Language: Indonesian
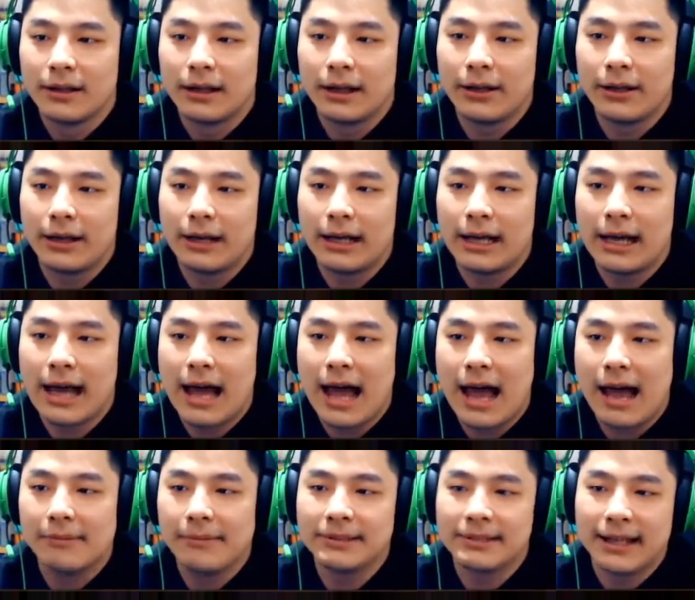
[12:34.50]

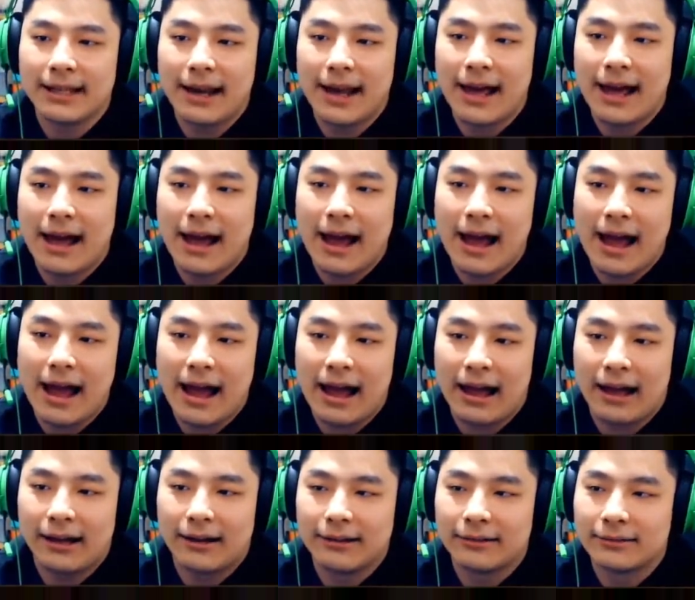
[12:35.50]
Ayolah, bisa
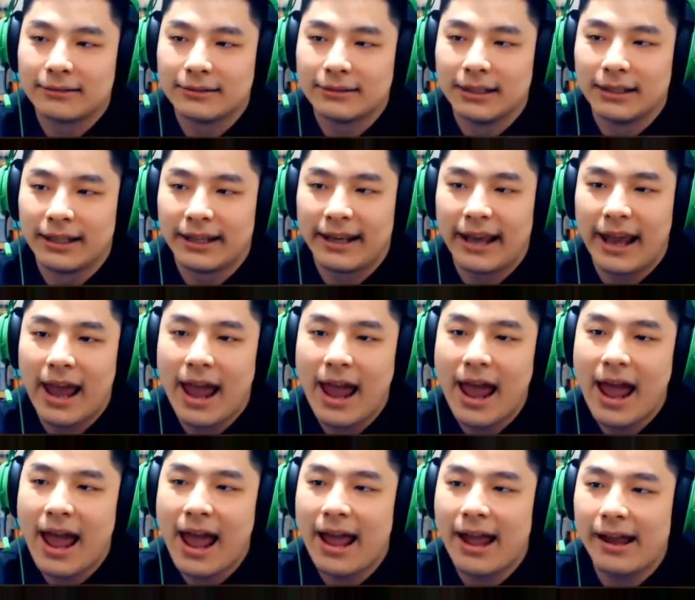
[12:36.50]
lah.
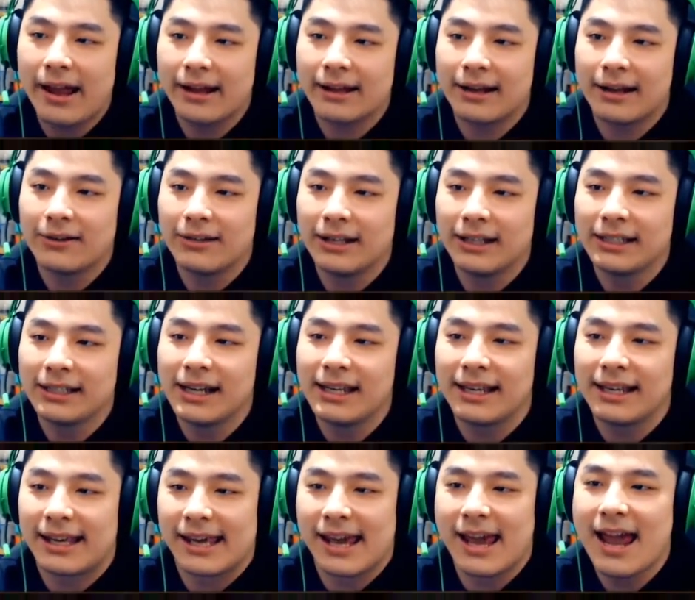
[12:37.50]
Ike, Claudenya
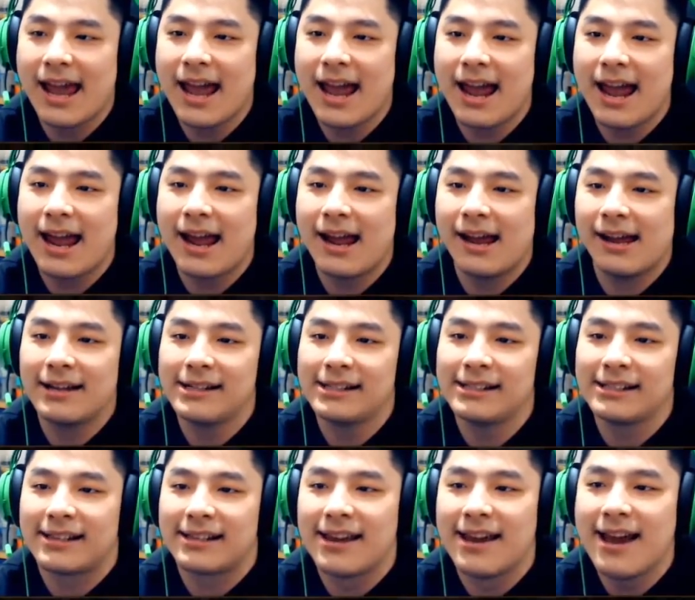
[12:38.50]
Ike,
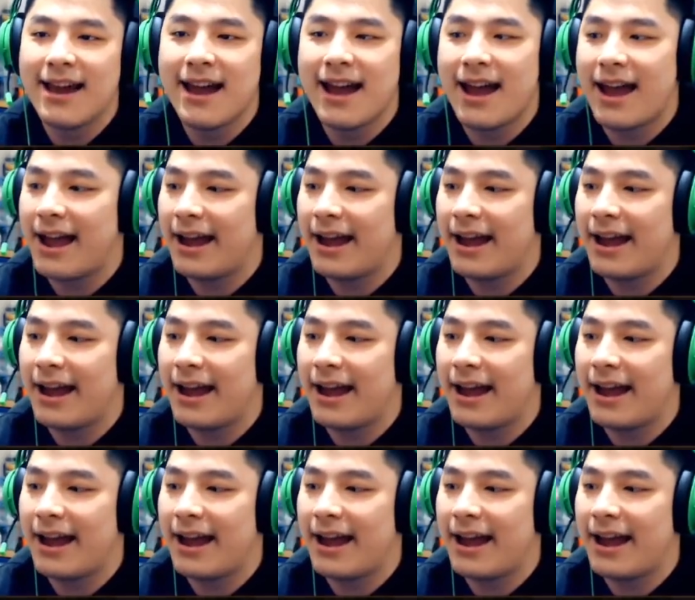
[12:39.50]
Ike.